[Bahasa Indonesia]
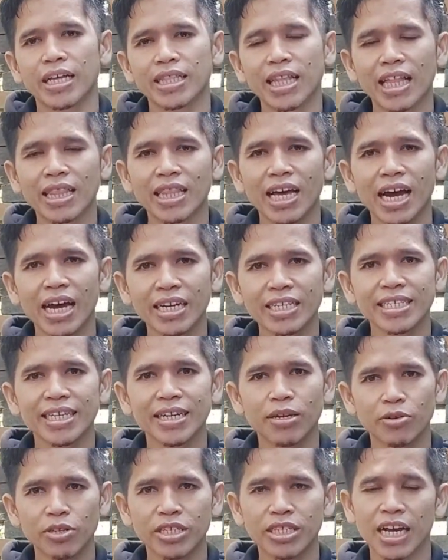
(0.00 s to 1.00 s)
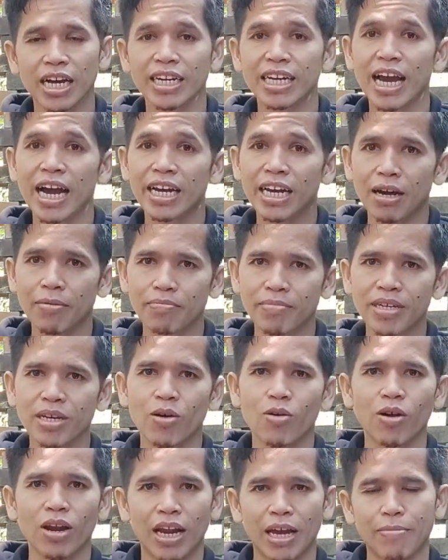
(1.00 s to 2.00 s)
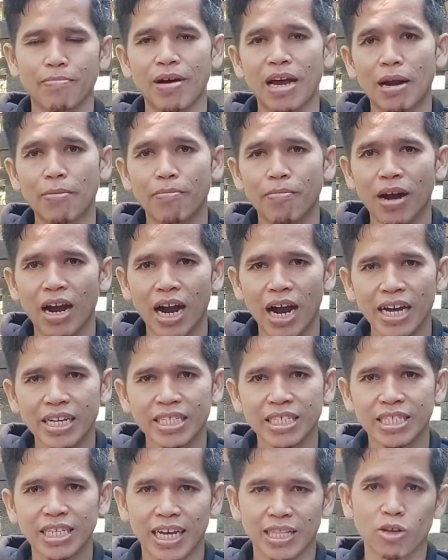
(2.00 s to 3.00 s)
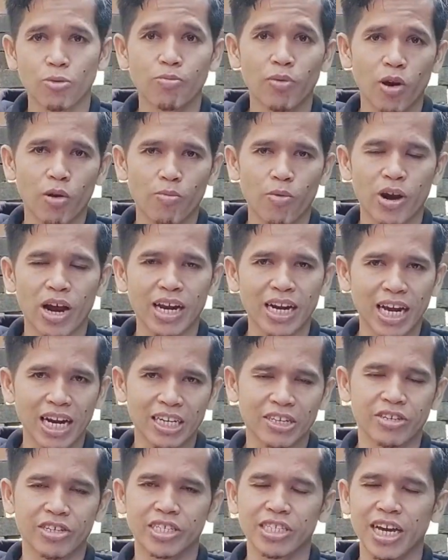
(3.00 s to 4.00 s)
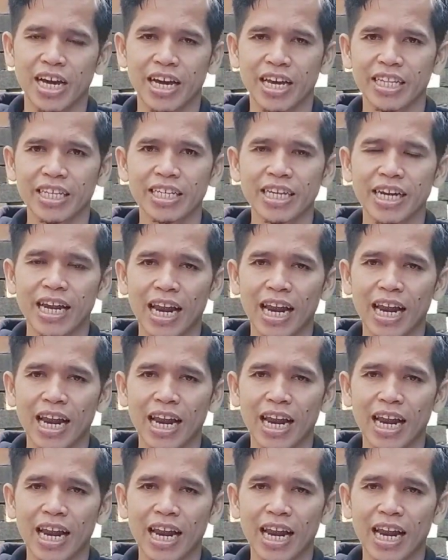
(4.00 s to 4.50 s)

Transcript: Tantangan serius yang dihadapi oleh para pengkaji atau pelopor analisis sasana kritis